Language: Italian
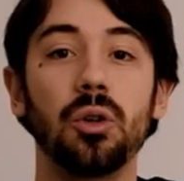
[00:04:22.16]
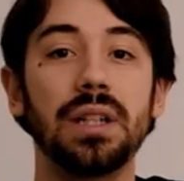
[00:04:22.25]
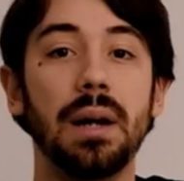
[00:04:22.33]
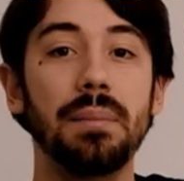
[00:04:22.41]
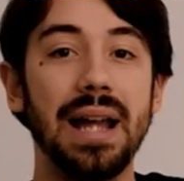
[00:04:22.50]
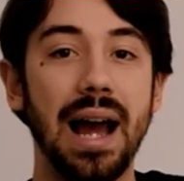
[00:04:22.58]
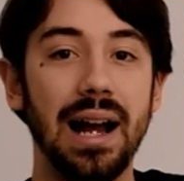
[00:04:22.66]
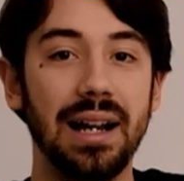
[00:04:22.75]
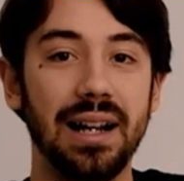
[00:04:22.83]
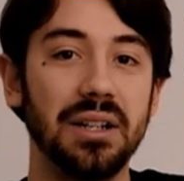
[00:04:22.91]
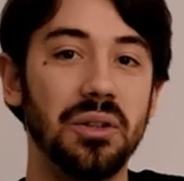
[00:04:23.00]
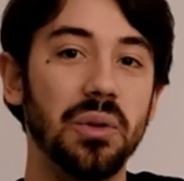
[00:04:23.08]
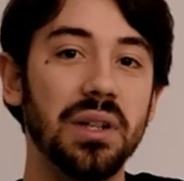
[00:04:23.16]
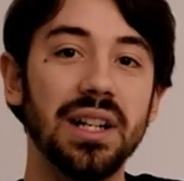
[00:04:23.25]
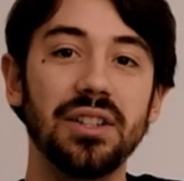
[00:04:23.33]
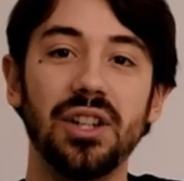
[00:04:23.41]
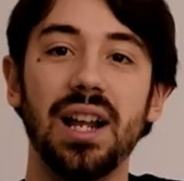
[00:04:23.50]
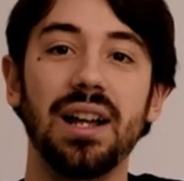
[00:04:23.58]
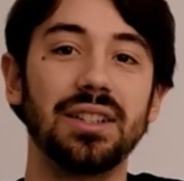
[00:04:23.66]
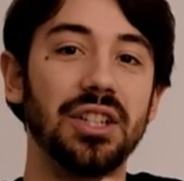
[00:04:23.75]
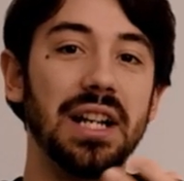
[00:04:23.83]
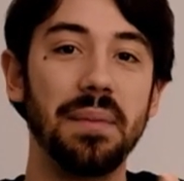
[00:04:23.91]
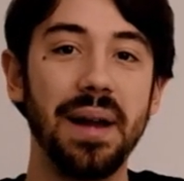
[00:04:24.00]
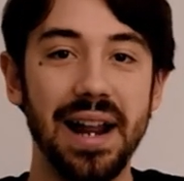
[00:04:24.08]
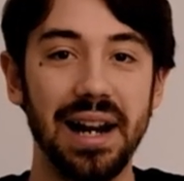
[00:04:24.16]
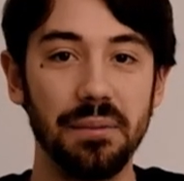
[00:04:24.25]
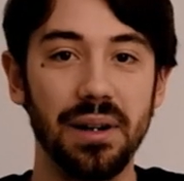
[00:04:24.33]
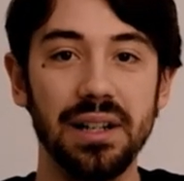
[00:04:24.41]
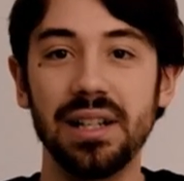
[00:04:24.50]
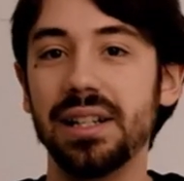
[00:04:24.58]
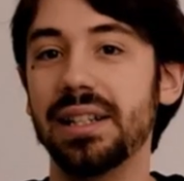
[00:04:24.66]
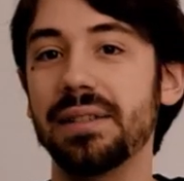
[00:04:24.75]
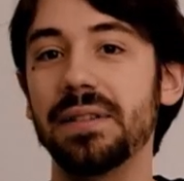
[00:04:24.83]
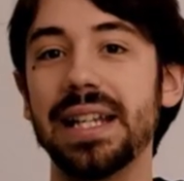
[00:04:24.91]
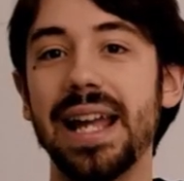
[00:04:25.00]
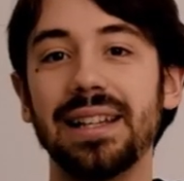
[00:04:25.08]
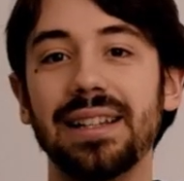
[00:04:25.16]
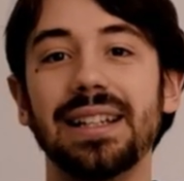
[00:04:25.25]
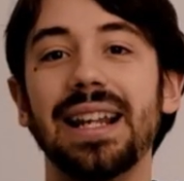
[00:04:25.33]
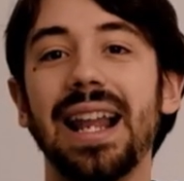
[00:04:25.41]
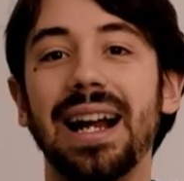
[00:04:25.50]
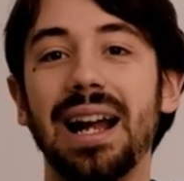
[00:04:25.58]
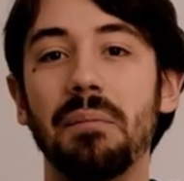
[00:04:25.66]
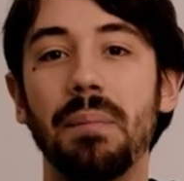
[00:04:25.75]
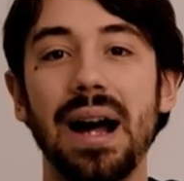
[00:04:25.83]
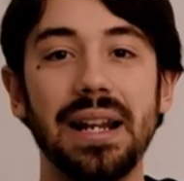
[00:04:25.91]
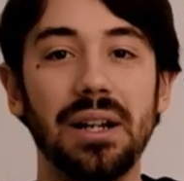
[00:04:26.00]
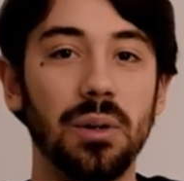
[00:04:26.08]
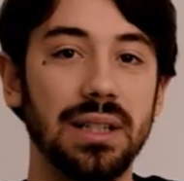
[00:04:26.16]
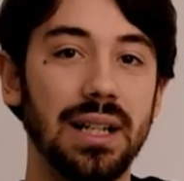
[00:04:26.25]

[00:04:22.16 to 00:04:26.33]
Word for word: dell'agonia bianca, in cui c'è la celeberrima vignetta della capanna